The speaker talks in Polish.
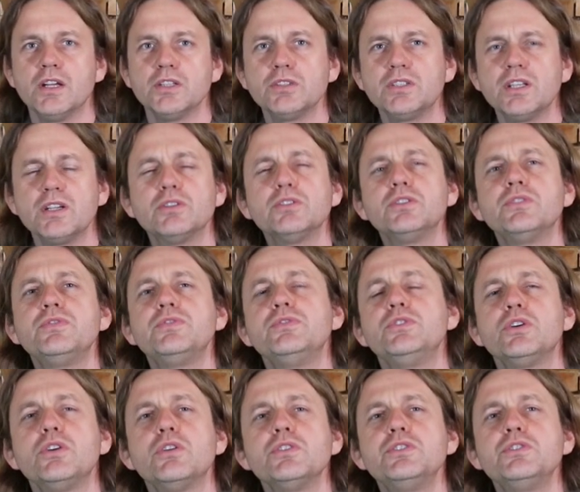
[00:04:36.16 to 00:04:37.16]
Do tego
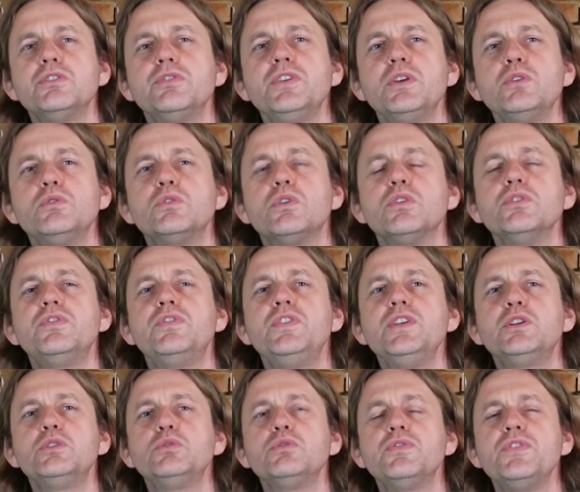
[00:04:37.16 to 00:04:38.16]
dochodzi do wielu
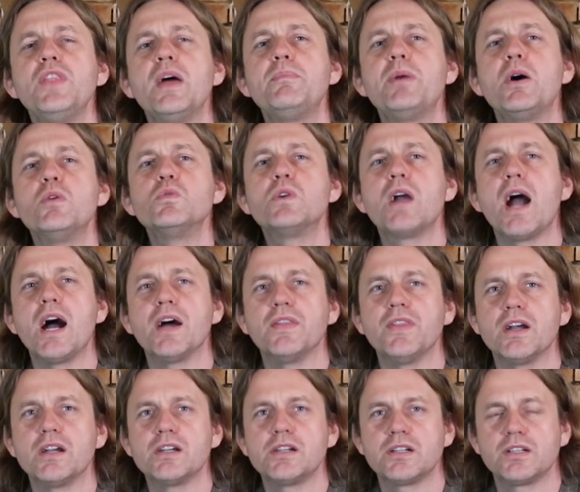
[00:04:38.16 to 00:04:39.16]
konfliktów na
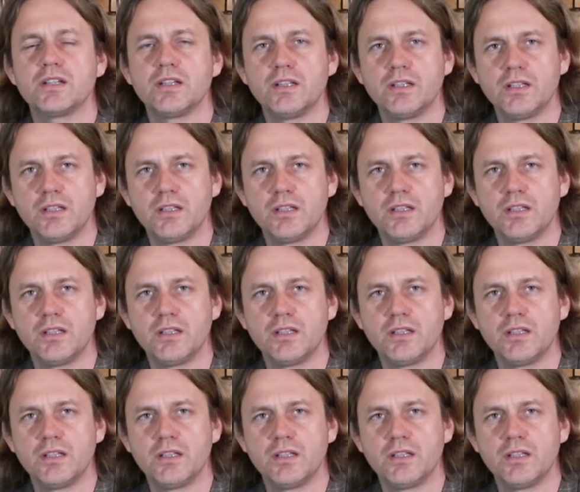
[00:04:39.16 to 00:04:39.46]
Bałkanach.